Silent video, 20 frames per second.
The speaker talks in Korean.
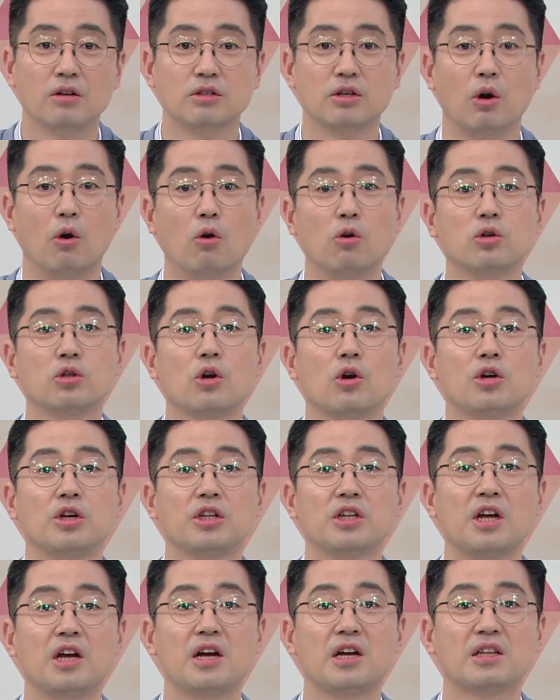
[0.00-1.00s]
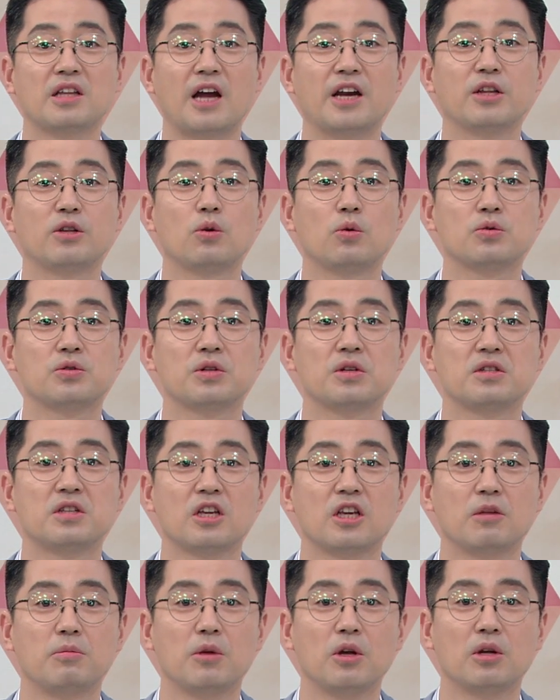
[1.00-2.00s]
이제 엉덩이나 다리 통증이
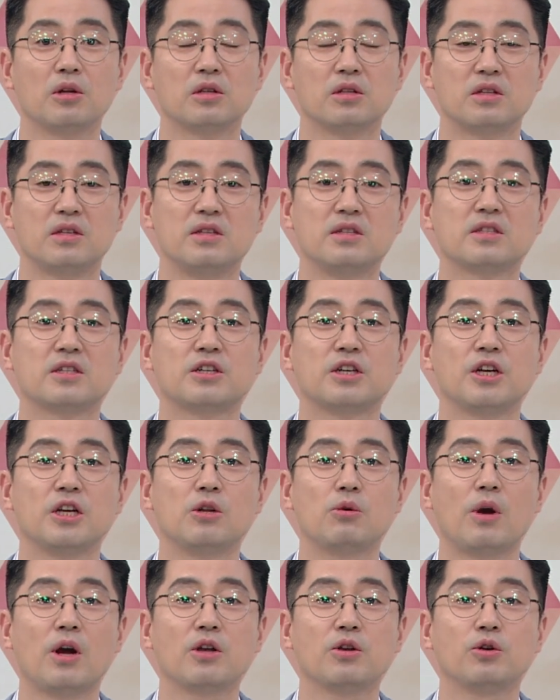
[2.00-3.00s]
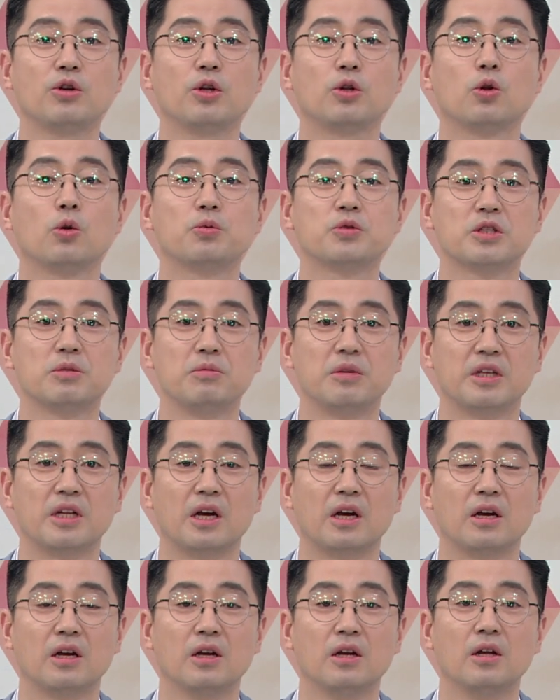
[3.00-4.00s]
생기면 디스크일 확률이
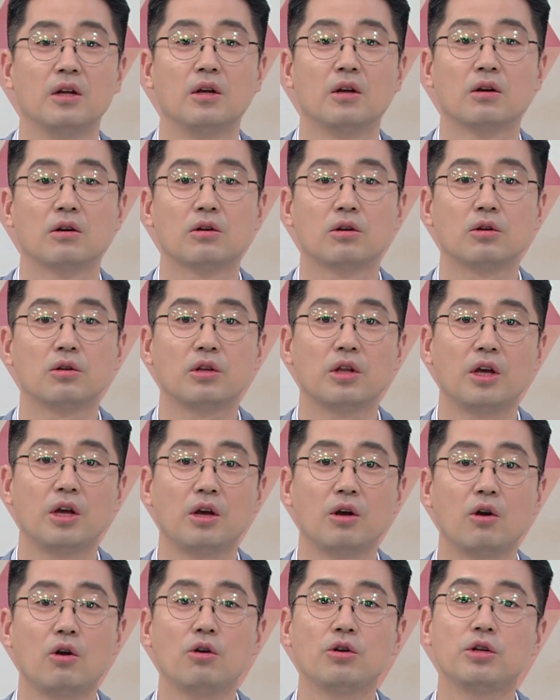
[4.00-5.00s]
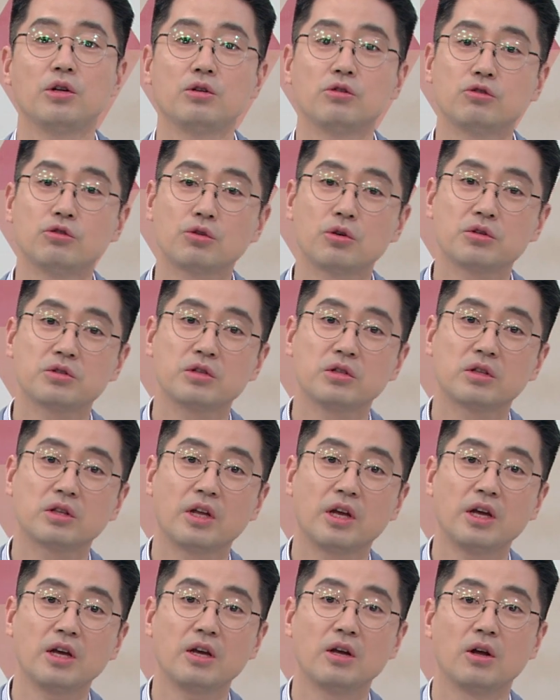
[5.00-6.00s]
높습니다. 네. 그런데 허리를 숙였을
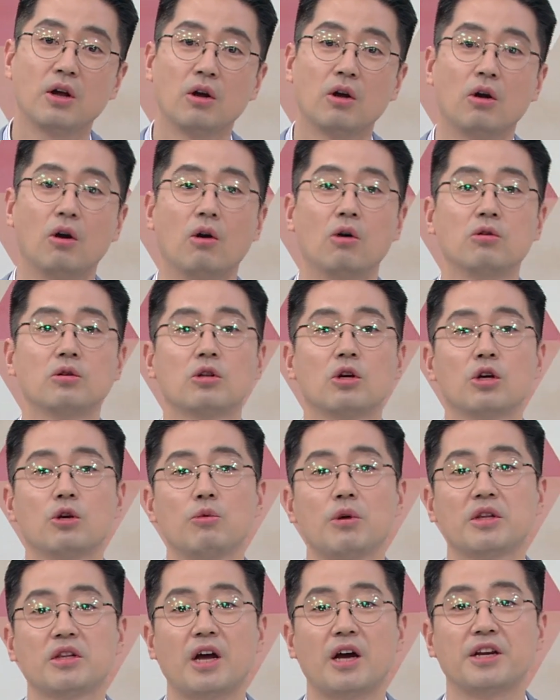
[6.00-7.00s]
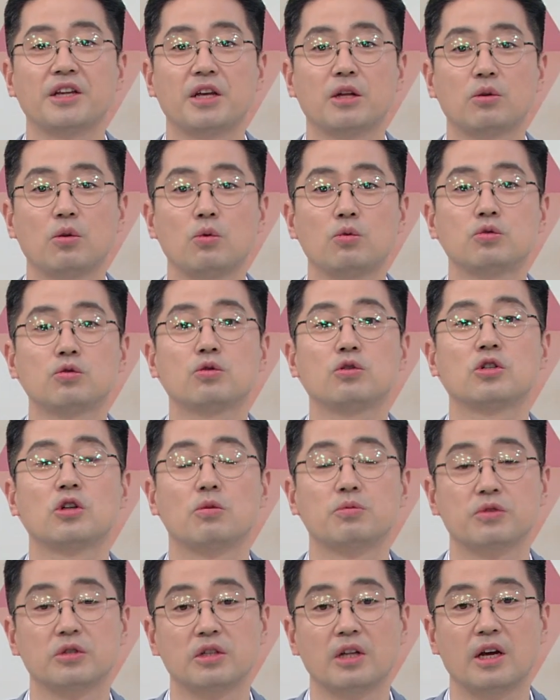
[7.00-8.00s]
때 엉덩이와 다리에 통증은
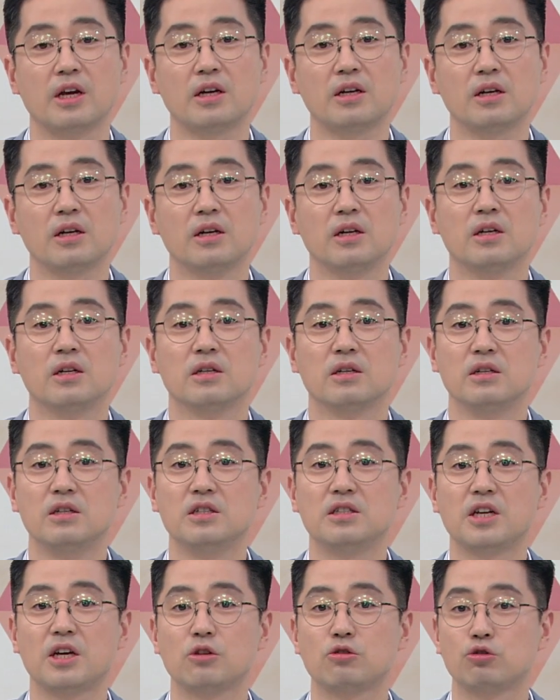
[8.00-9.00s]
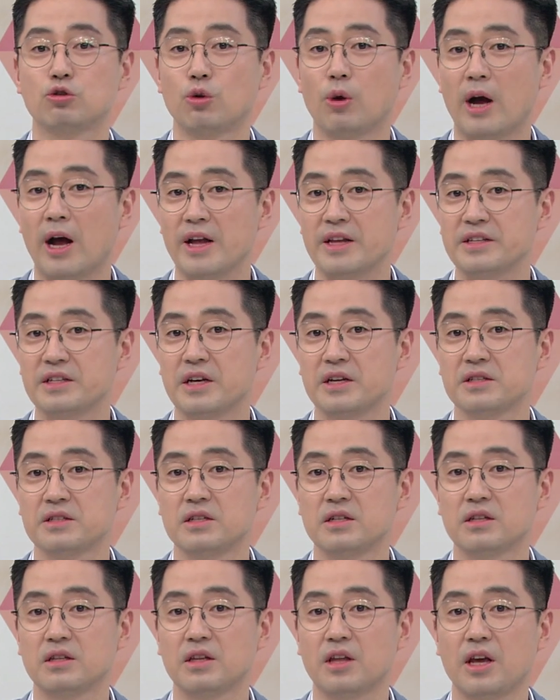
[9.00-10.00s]
없으나 의자에 주로 앉아
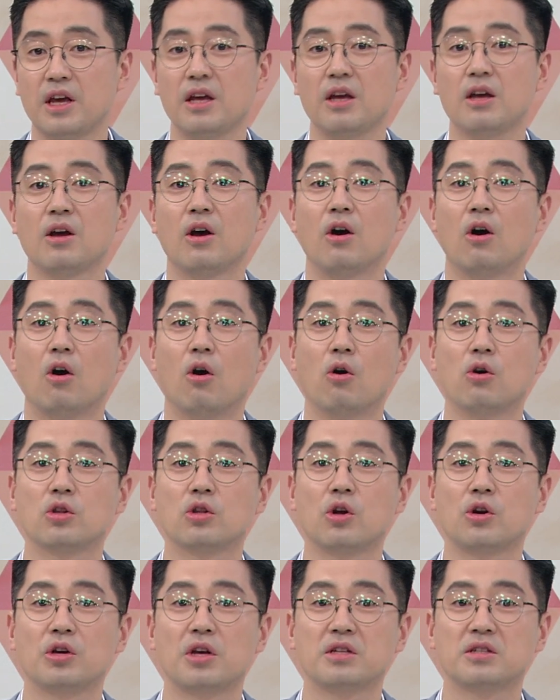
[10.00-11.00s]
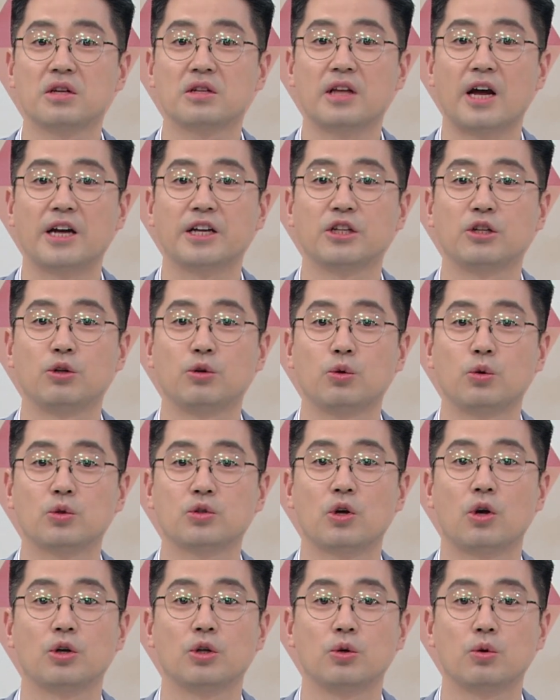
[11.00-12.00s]
있을 때 엉덩이에서 다리 뒤로
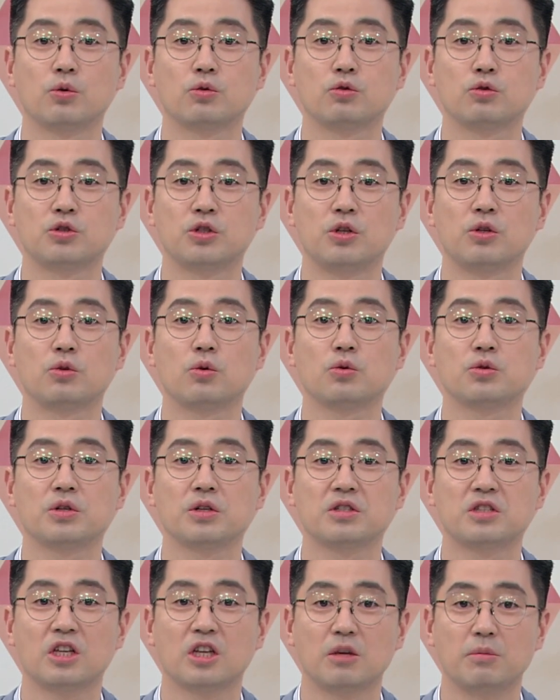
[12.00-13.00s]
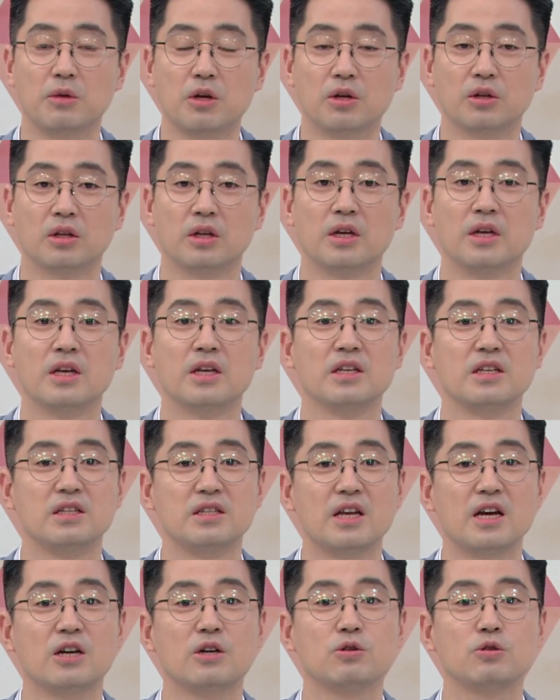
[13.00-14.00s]
저리고 쑤시는 음. 통증이 생기면
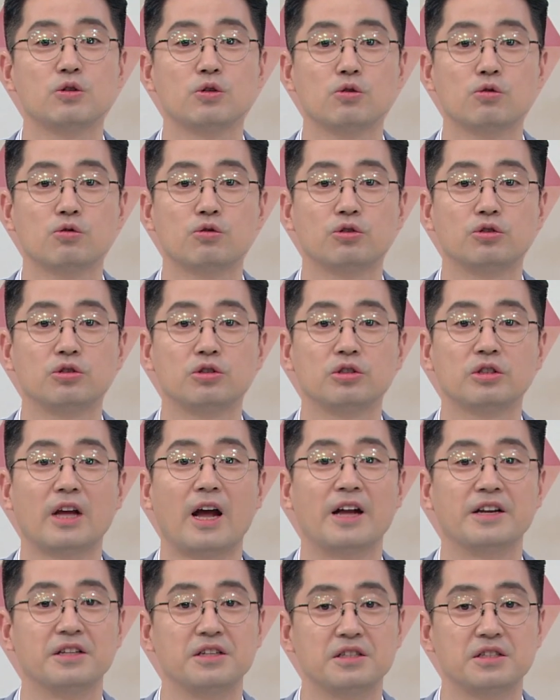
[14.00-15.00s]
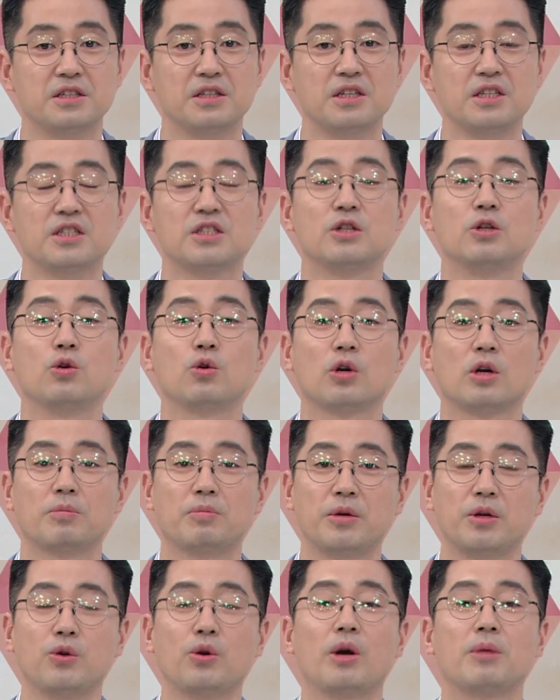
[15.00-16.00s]
이상근증후군은 아닌지 진료가
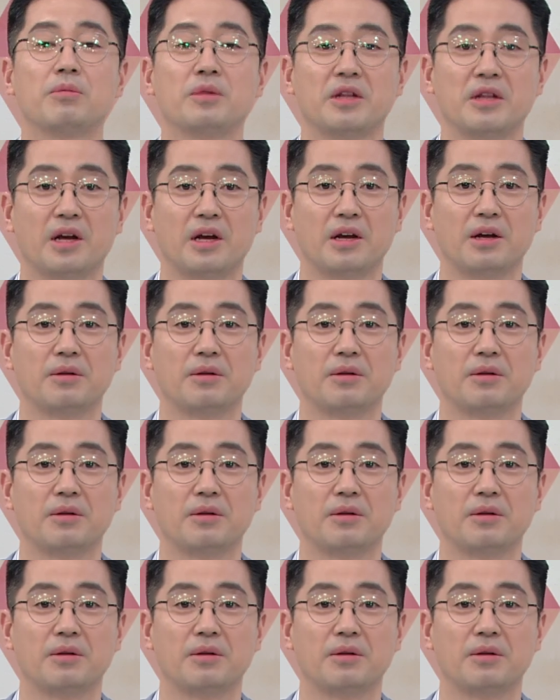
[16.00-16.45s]
필요합니다.